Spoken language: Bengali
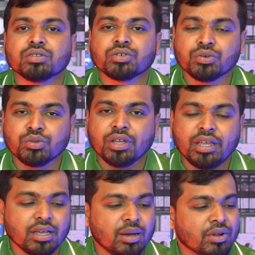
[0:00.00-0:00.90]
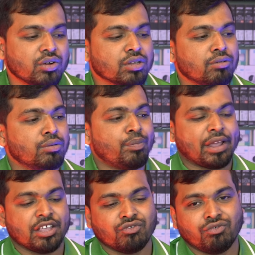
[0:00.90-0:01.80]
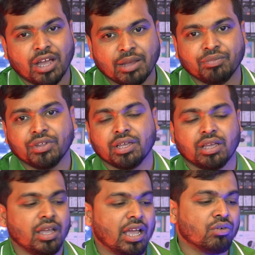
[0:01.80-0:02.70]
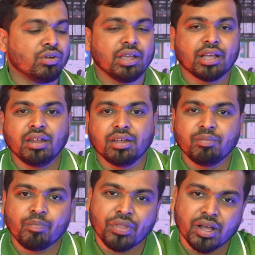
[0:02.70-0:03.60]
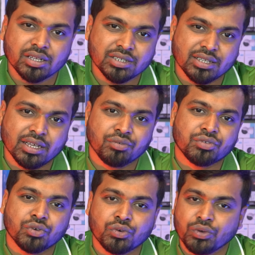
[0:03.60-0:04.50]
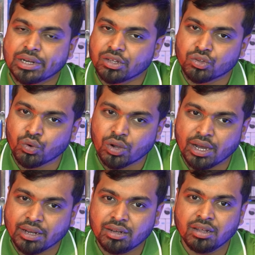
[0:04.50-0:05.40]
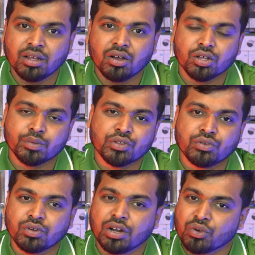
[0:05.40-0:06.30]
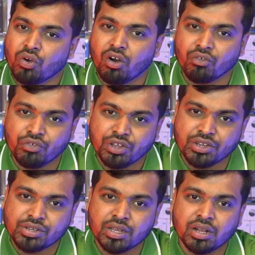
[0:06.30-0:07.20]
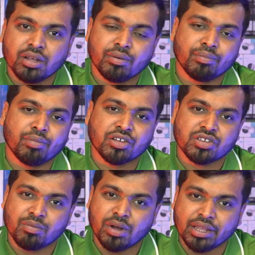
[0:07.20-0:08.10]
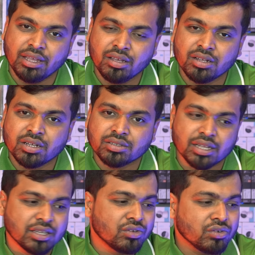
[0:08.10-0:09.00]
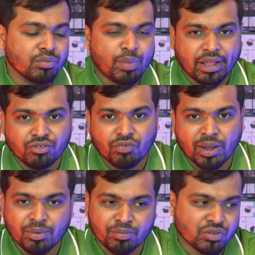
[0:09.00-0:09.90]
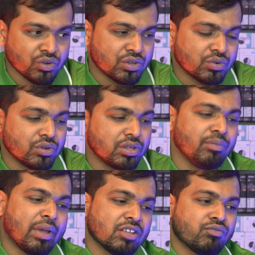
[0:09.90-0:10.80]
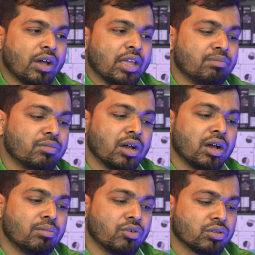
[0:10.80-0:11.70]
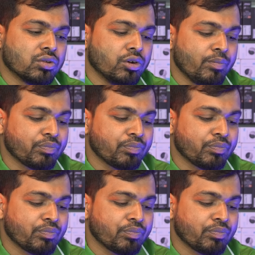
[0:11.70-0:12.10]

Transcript: তো শুরুতেই আমরা কথা বলবো প্যাকেজ ফাইভ নিয়ে এখন এখানে যাদের ছোট একটা দোকান অথবা ছোটোখাটো অফিস বাসা বাড়ি তাদের জন্য প্যাকেজ ফাইভ আমরা চয়েস করেছি প্যাকেজ ফাইভ মূলত